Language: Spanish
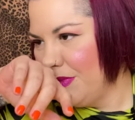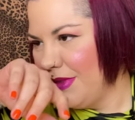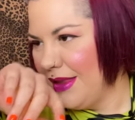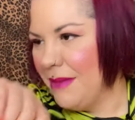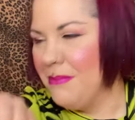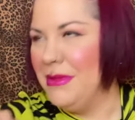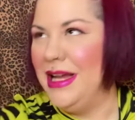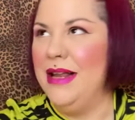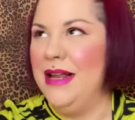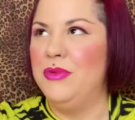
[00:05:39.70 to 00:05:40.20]

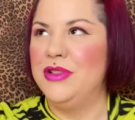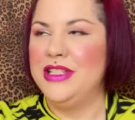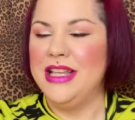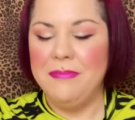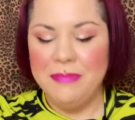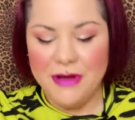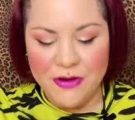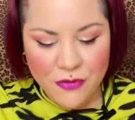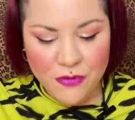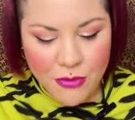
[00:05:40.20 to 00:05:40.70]
Vale, pues el
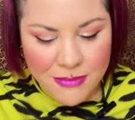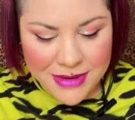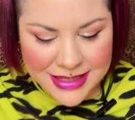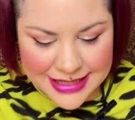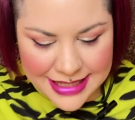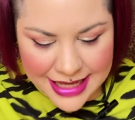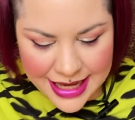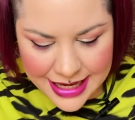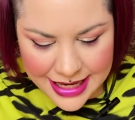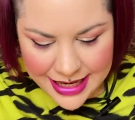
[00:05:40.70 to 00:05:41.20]
perfume
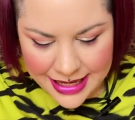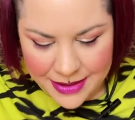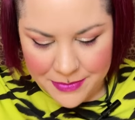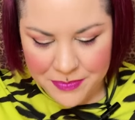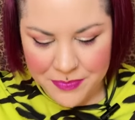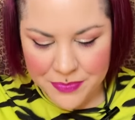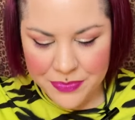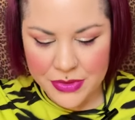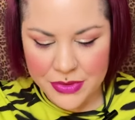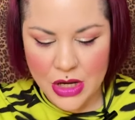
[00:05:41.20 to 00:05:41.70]
sale
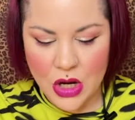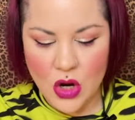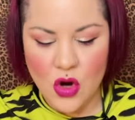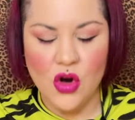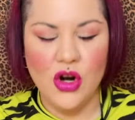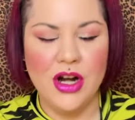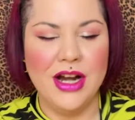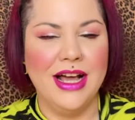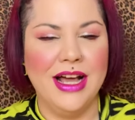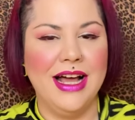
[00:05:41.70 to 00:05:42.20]

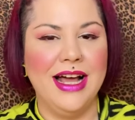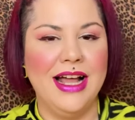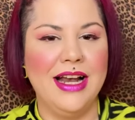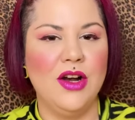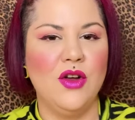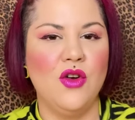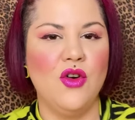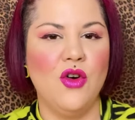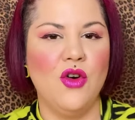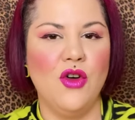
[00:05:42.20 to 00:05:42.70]
con
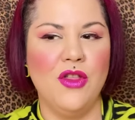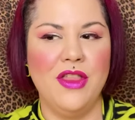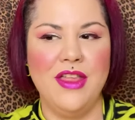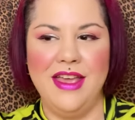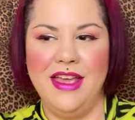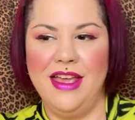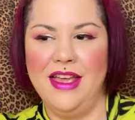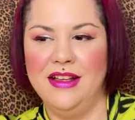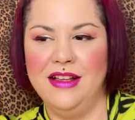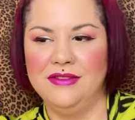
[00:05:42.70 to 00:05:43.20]
algo
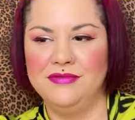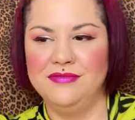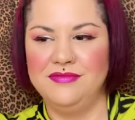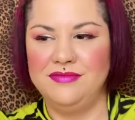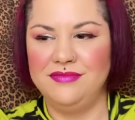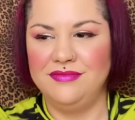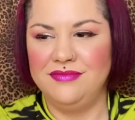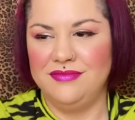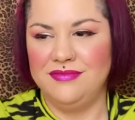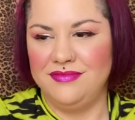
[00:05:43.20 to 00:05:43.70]
de...
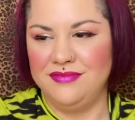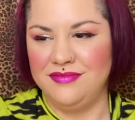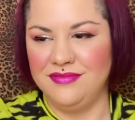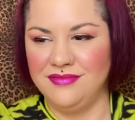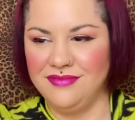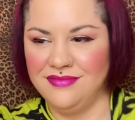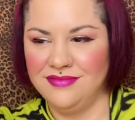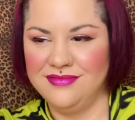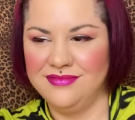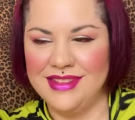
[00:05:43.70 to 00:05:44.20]
Mm,
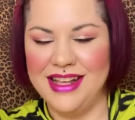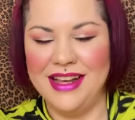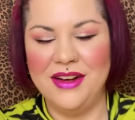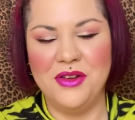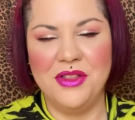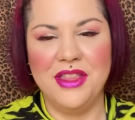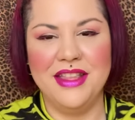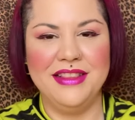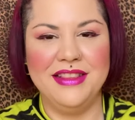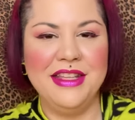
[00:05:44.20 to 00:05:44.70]
algo
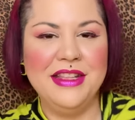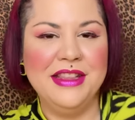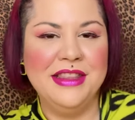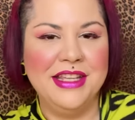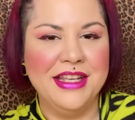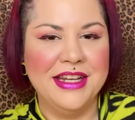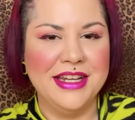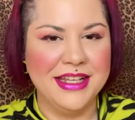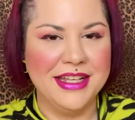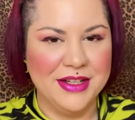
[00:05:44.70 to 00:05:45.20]
de
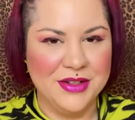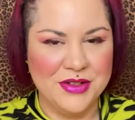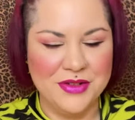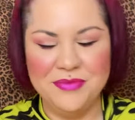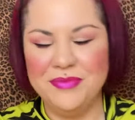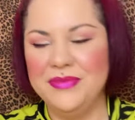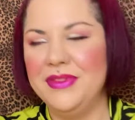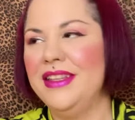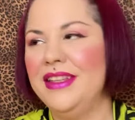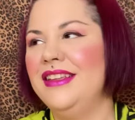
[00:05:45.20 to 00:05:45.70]
tintineo,
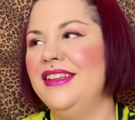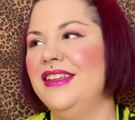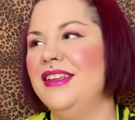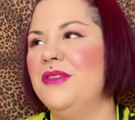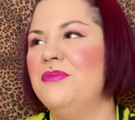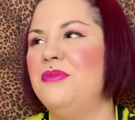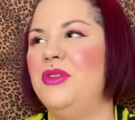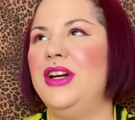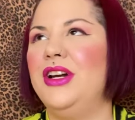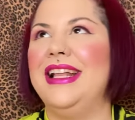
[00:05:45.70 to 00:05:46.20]

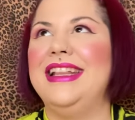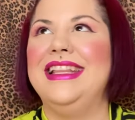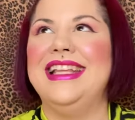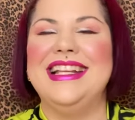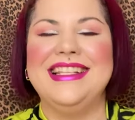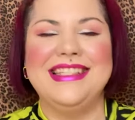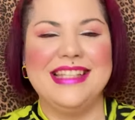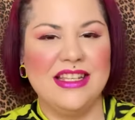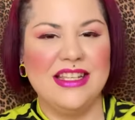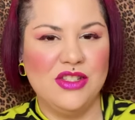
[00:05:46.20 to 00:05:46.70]
porque tiene
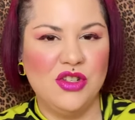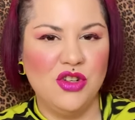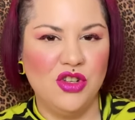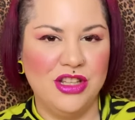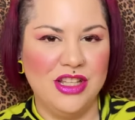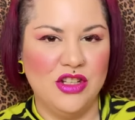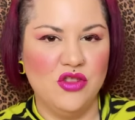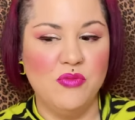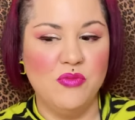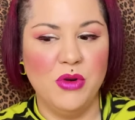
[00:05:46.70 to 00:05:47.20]
esas
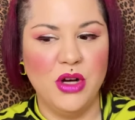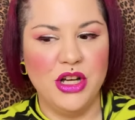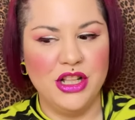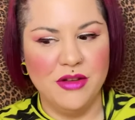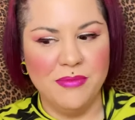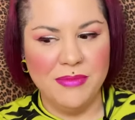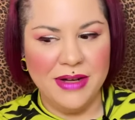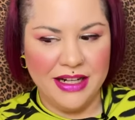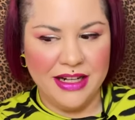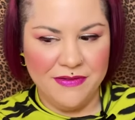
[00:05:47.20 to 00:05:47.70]
notas un poquito
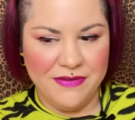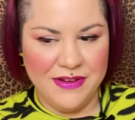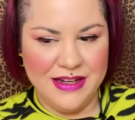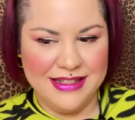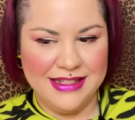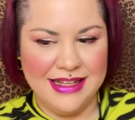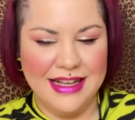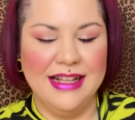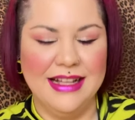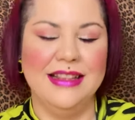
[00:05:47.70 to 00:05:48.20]
más
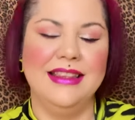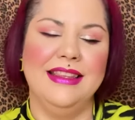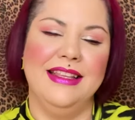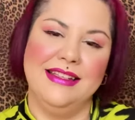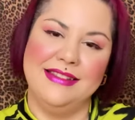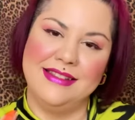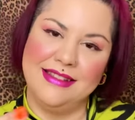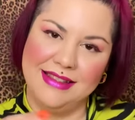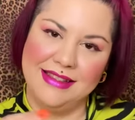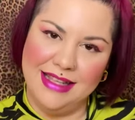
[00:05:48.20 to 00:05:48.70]

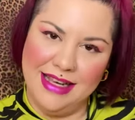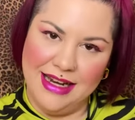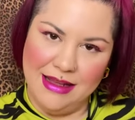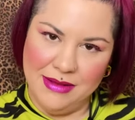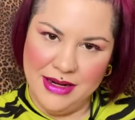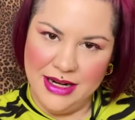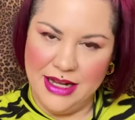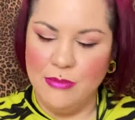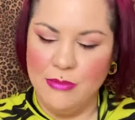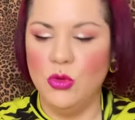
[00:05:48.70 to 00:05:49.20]
refrescantes de la
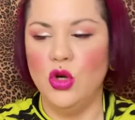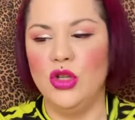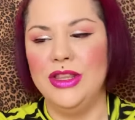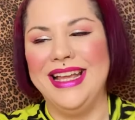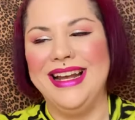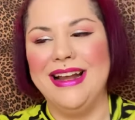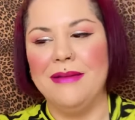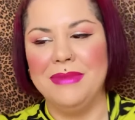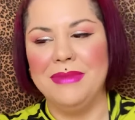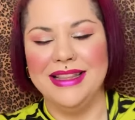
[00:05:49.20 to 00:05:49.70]
bergamota y
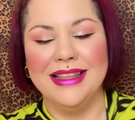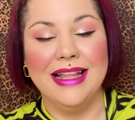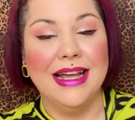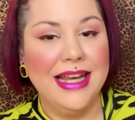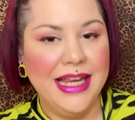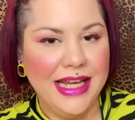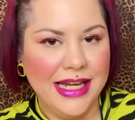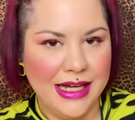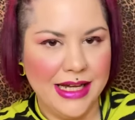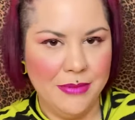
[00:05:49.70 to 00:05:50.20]
la
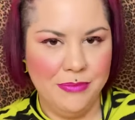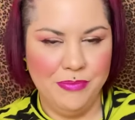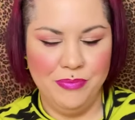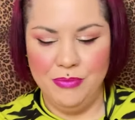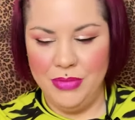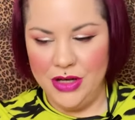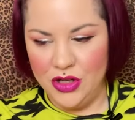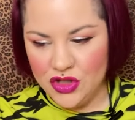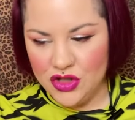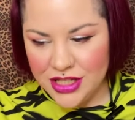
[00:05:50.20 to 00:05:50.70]
mandarina,
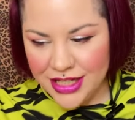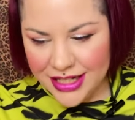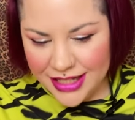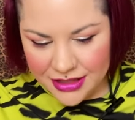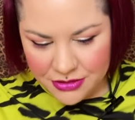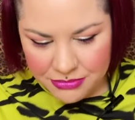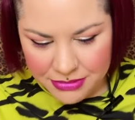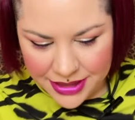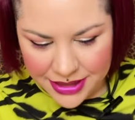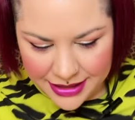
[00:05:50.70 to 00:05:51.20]
pero sí que
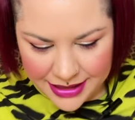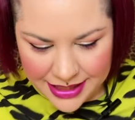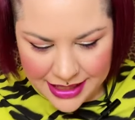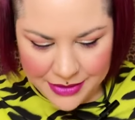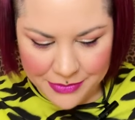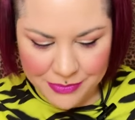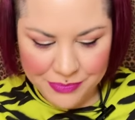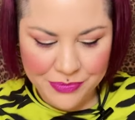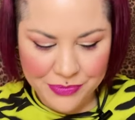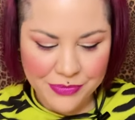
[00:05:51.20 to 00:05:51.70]
es
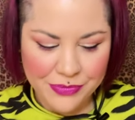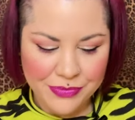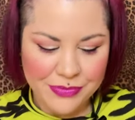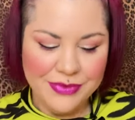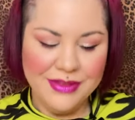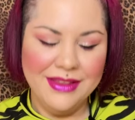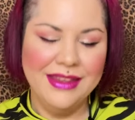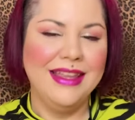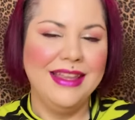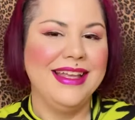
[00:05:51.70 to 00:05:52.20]
verdad
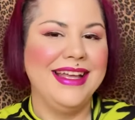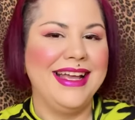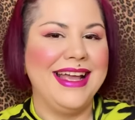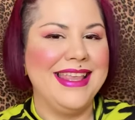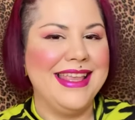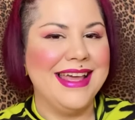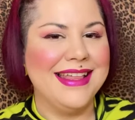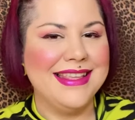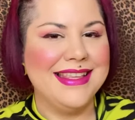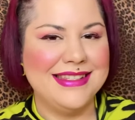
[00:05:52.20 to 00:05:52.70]
que
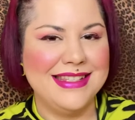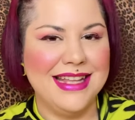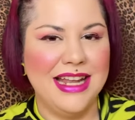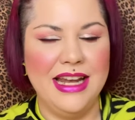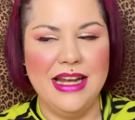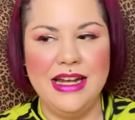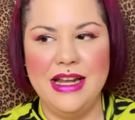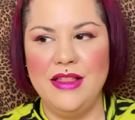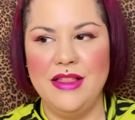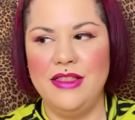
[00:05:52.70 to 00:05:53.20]
ya desde el
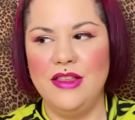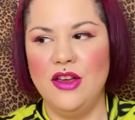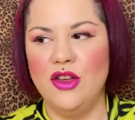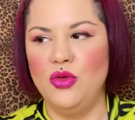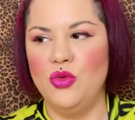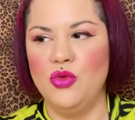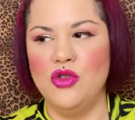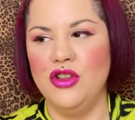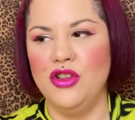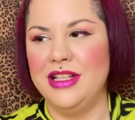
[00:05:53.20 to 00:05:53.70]
inicio
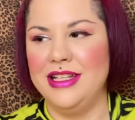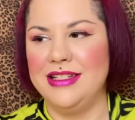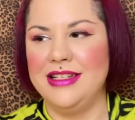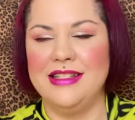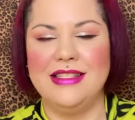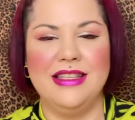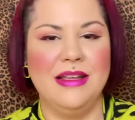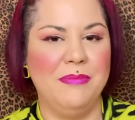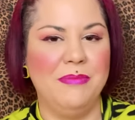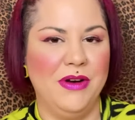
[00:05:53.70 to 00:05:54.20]
tú notas que
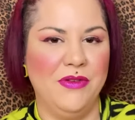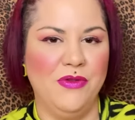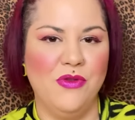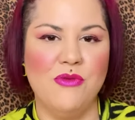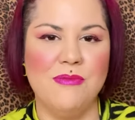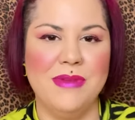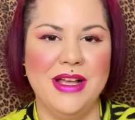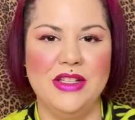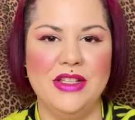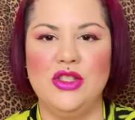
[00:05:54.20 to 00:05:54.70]
este
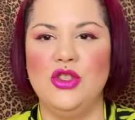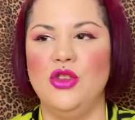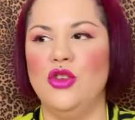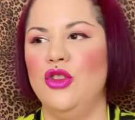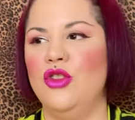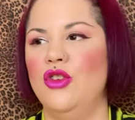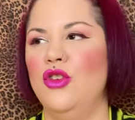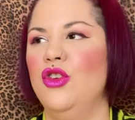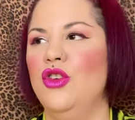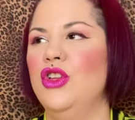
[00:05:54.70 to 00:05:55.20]
perfume es
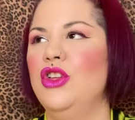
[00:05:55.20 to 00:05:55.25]
todo